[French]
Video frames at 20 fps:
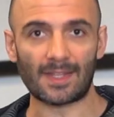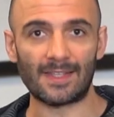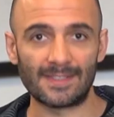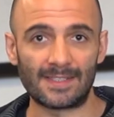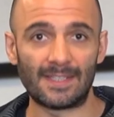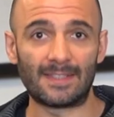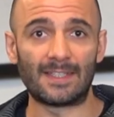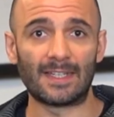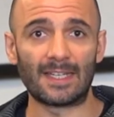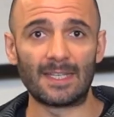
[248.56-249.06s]

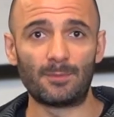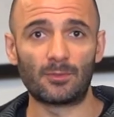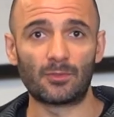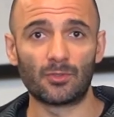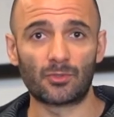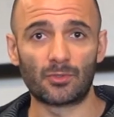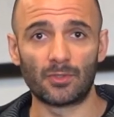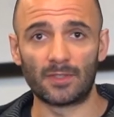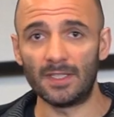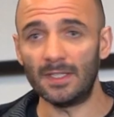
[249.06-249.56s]
C'est terrible ce
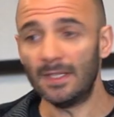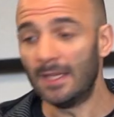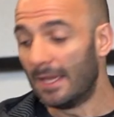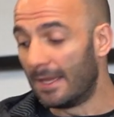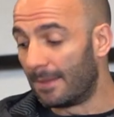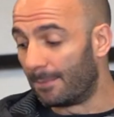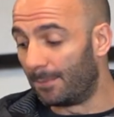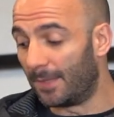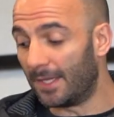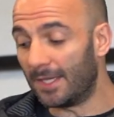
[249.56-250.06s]
que je te dis,
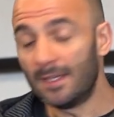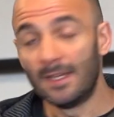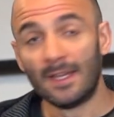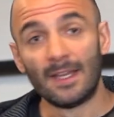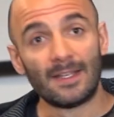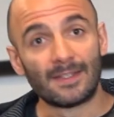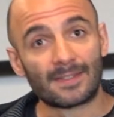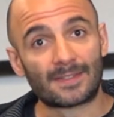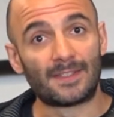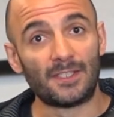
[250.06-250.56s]
mais
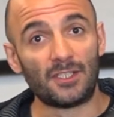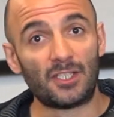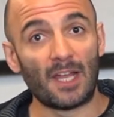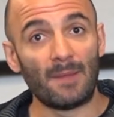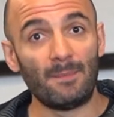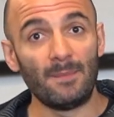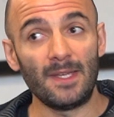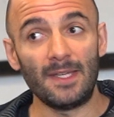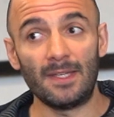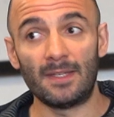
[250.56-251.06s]
si
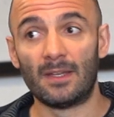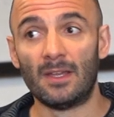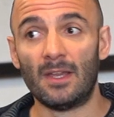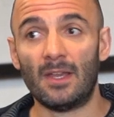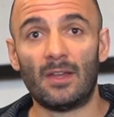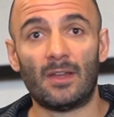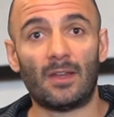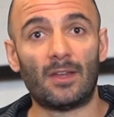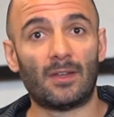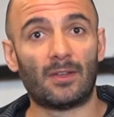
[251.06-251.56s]
jamais
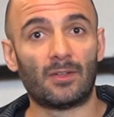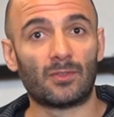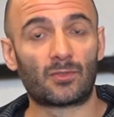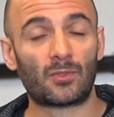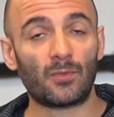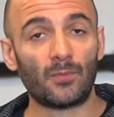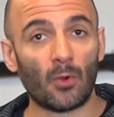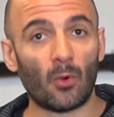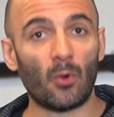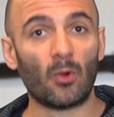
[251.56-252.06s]
euh,
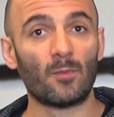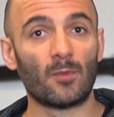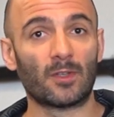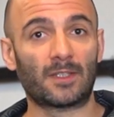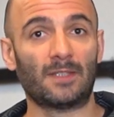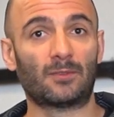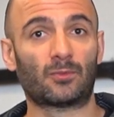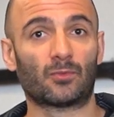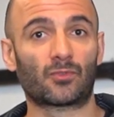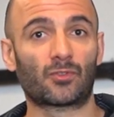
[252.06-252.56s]
tu veux
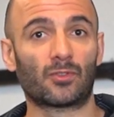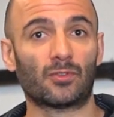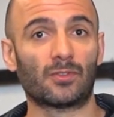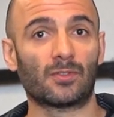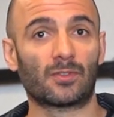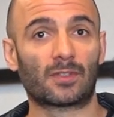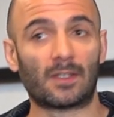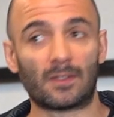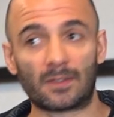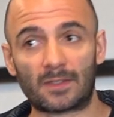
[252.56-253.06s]
augmenter
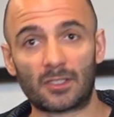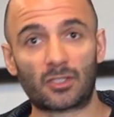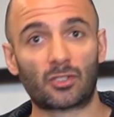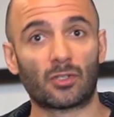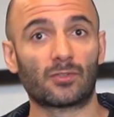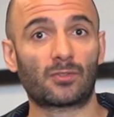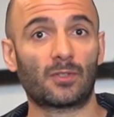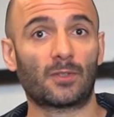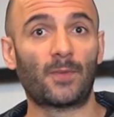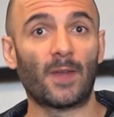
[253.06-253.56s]
tes
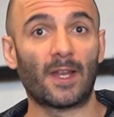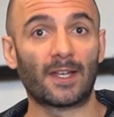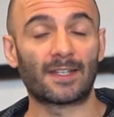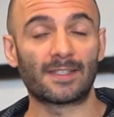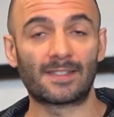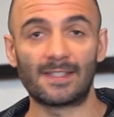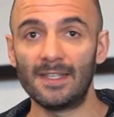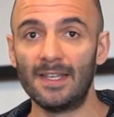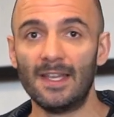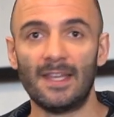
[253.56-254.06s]
chances de te faire
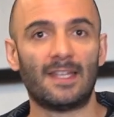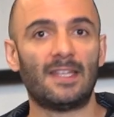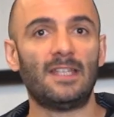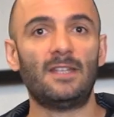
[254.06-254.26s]
agresser,